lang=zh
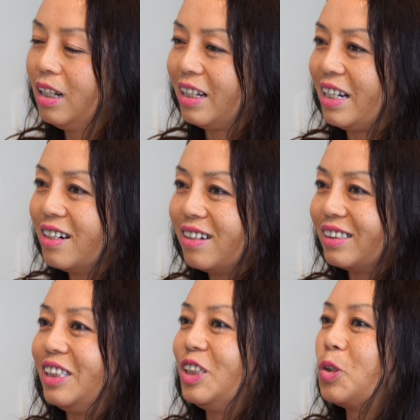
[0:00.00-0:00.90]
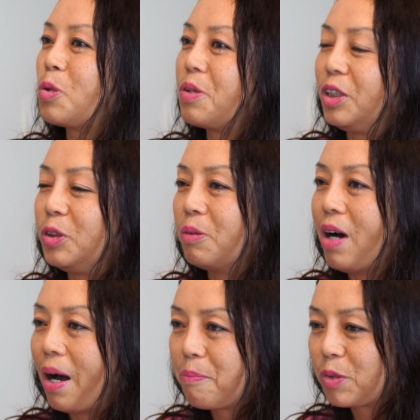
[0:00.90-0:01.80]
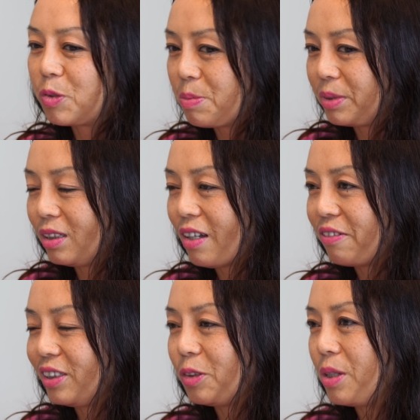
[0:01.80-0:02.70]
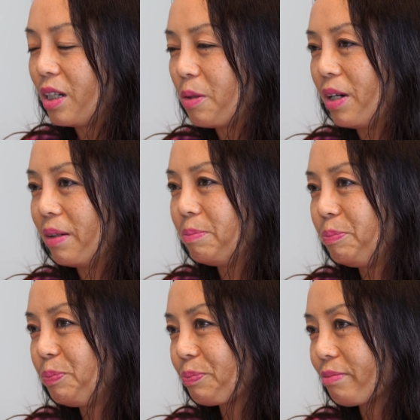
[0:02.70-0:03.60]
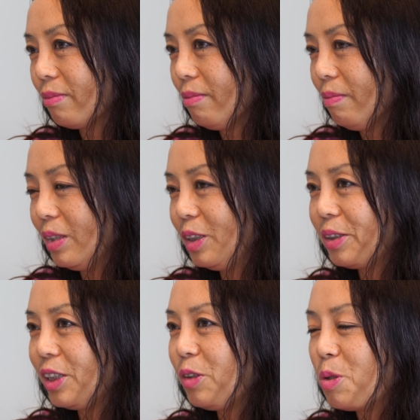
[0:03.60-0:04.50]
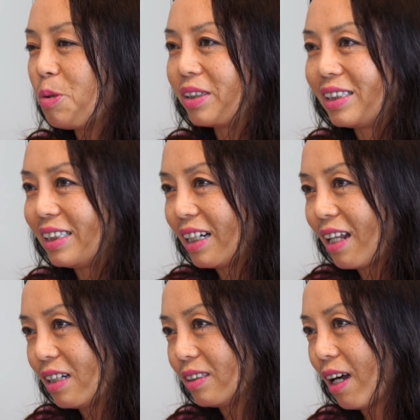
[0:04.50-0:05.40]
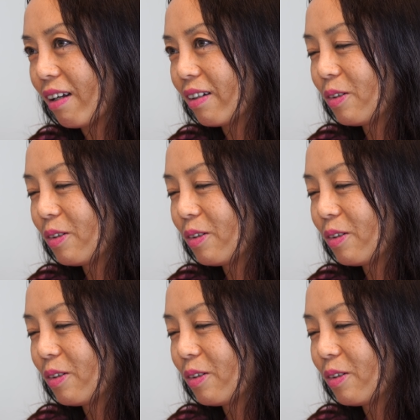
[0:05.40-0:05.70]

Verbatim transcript: 李银河曾经说过一句话：为什么现在夫妻会离婚，就是因为活的时间太长。